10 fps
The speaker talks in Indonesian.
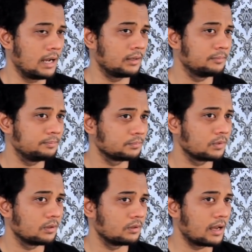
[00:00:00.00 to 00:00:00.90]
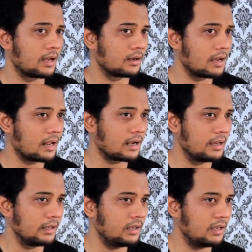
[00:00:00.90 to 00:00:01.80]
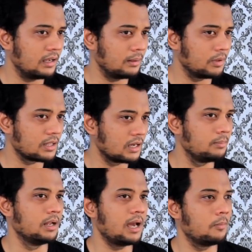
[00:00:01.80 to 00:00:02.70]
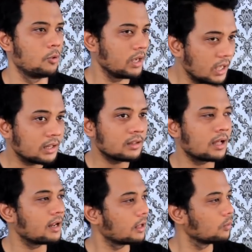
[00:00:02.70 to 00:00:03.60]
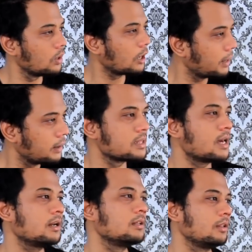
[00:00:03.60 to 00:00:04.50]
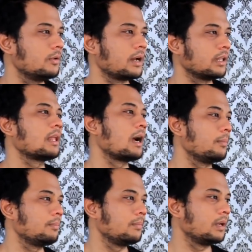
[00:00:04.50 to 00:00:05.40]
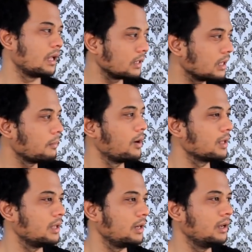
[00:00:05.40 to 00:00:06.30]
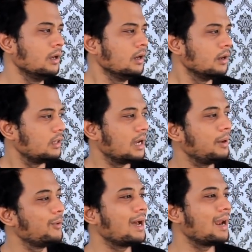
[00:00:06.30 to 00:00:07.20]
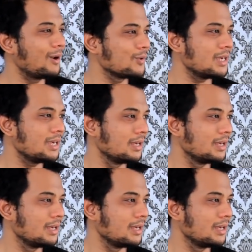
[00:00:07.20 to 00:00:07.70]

dan nah, garaga ini bisa dibilang mungkin salah satu ular paling besar di situ yang kita tangkap dan kita bawa ke sini. Tiga minggu yang lalu sih